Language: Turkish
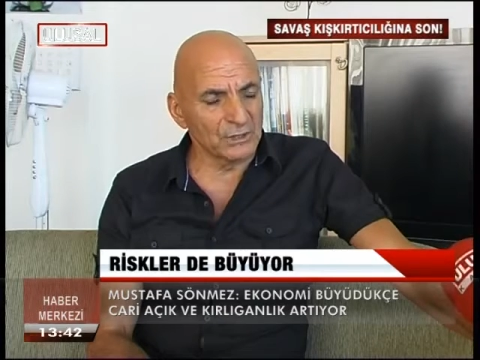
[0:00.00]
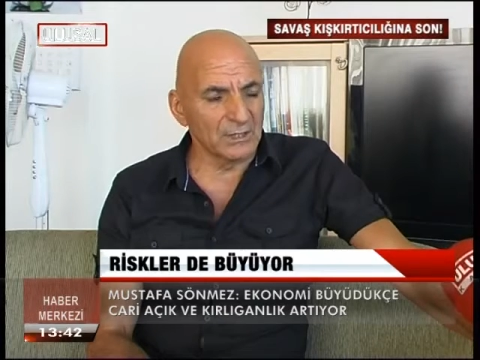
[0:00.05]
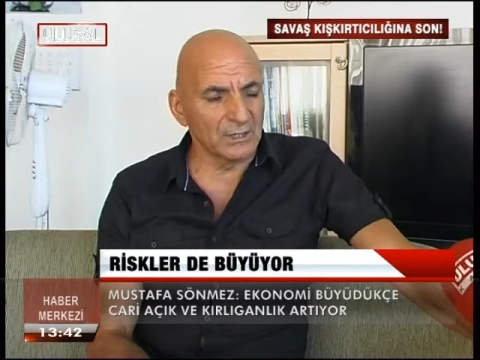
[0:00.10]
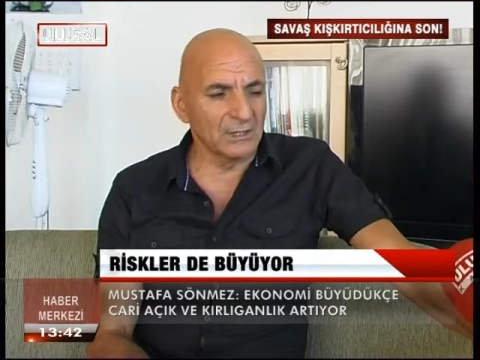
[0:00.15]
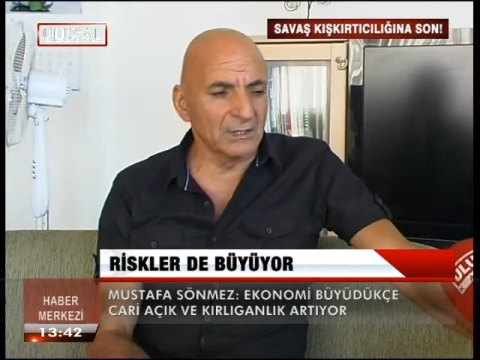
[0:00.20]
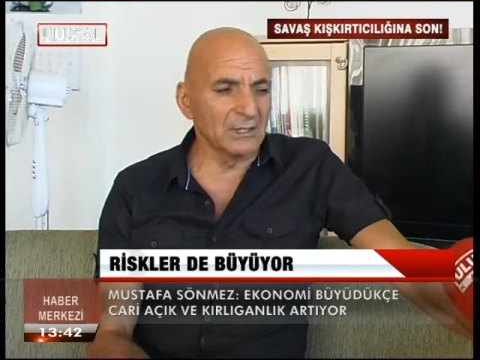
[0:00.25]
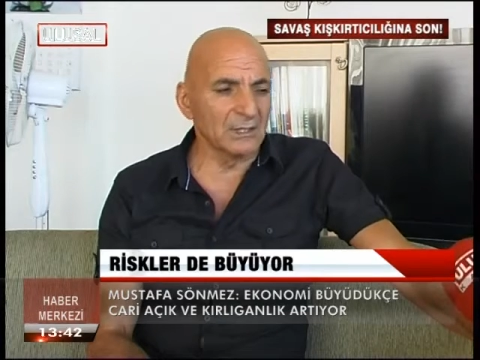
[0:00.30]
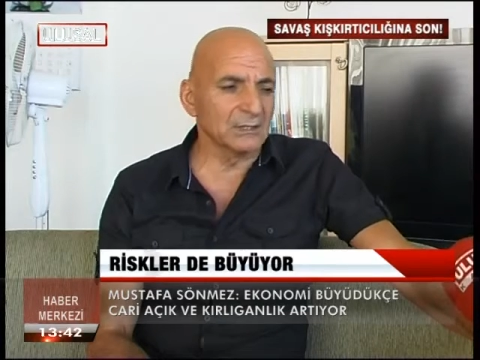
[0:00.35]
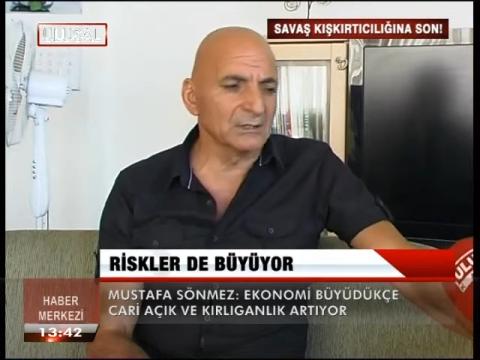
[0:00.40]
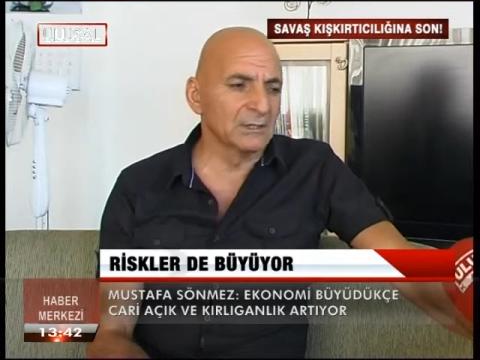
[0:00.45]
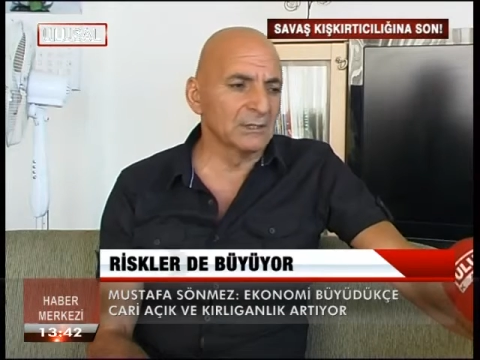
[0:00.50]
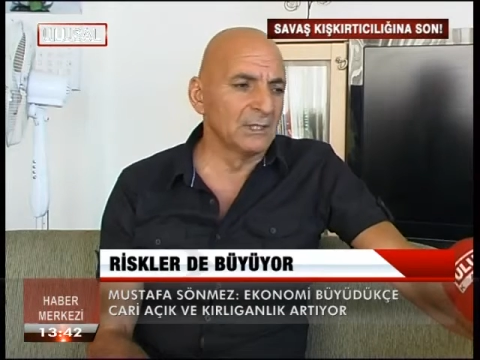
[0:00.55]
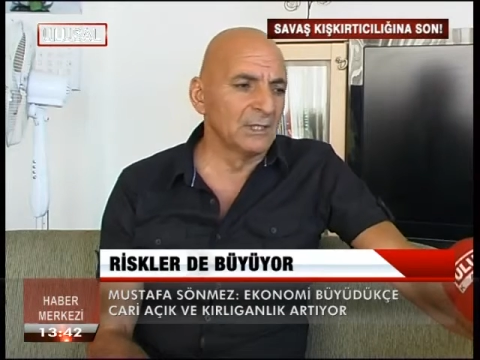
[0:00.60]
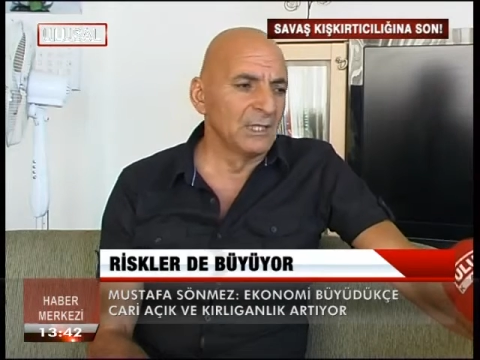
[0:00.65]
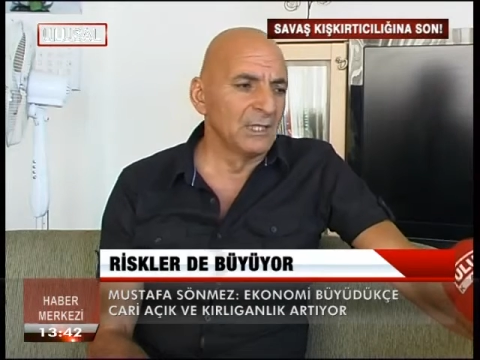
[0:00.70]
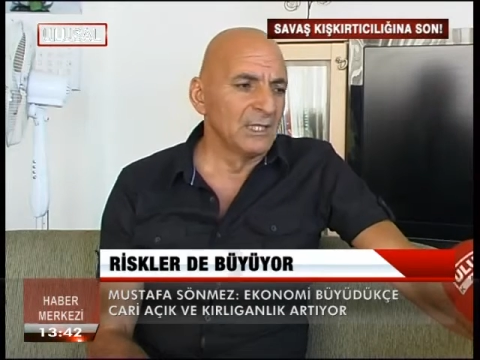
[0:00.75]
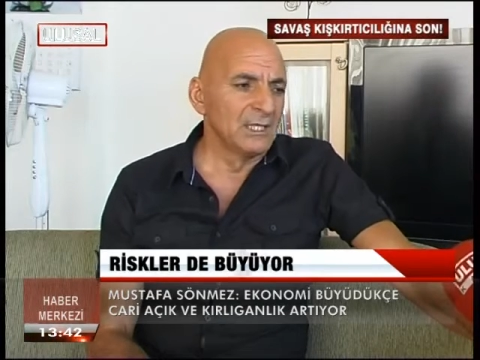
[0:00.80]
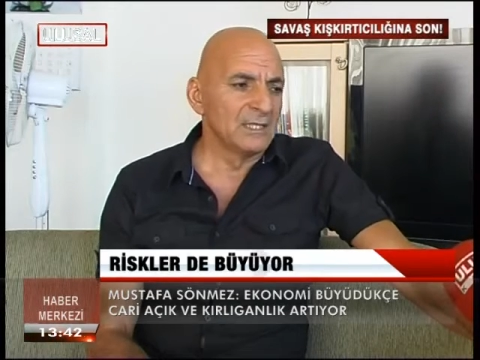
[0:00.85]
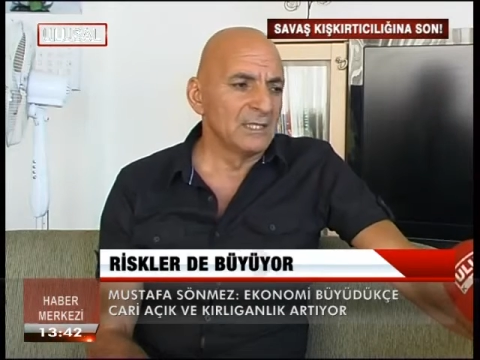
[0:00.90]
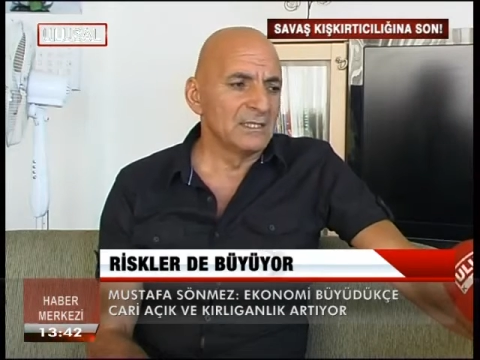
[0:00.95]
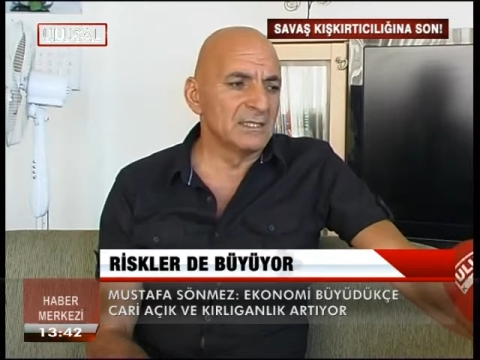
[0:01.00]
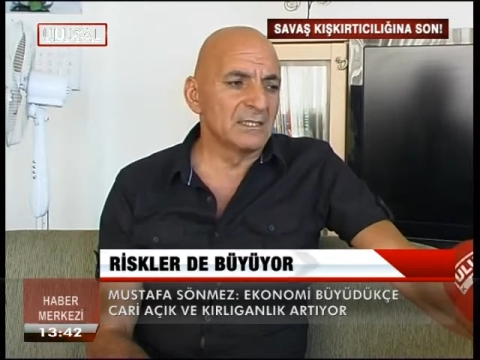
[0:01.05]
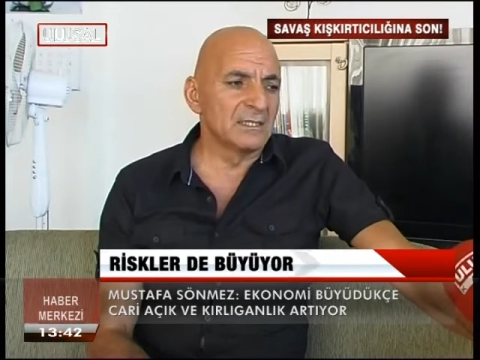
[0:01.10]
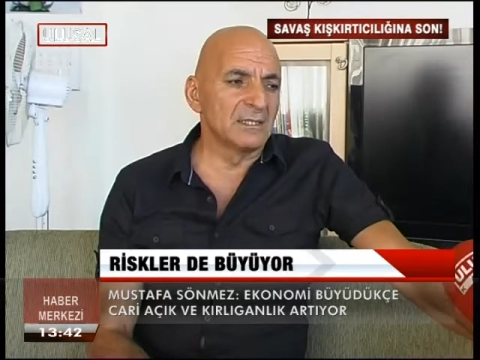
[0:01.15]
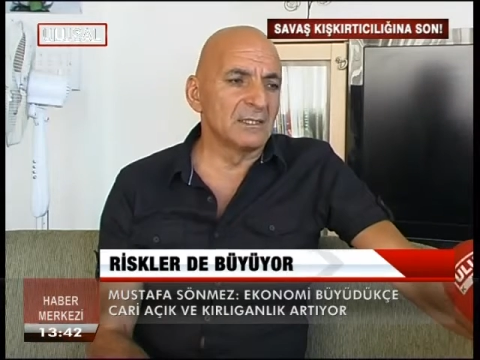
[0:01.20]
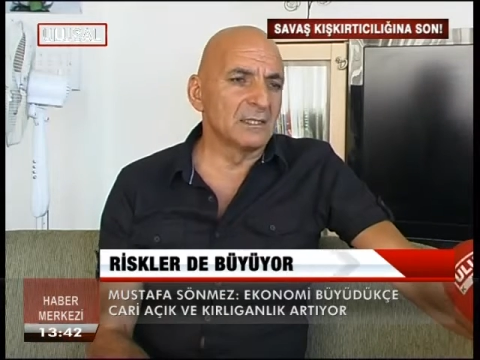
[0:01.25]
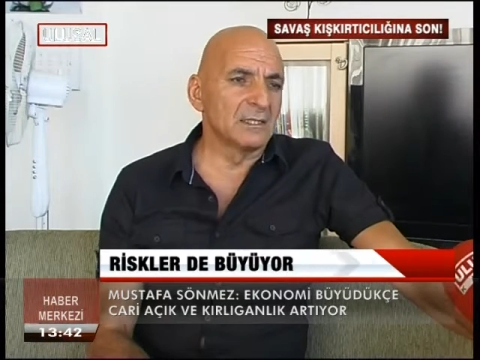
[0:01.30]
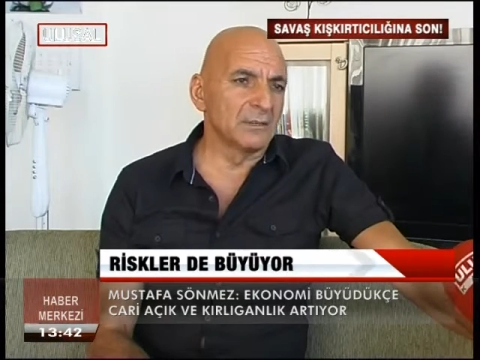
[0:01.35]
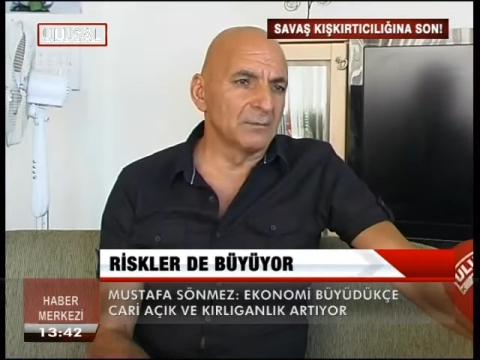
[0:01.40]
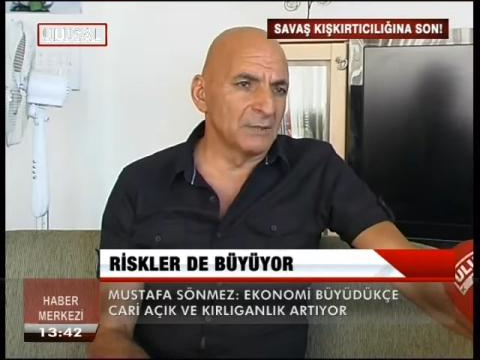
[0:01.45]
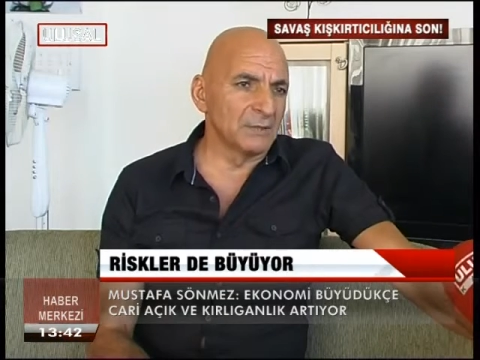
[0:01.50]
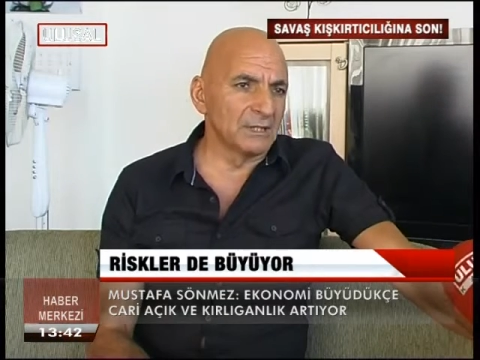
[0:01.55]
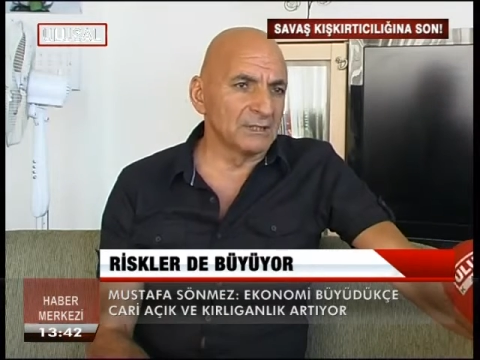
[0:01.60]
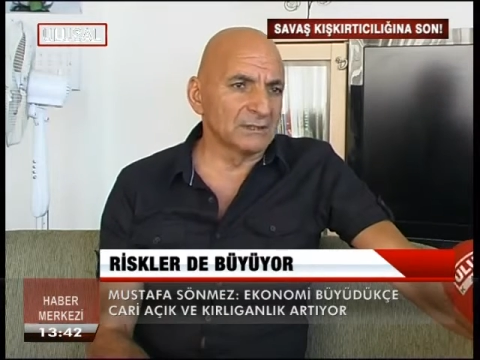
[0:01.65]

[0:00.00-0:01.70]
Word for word: Ne kadar istihdamı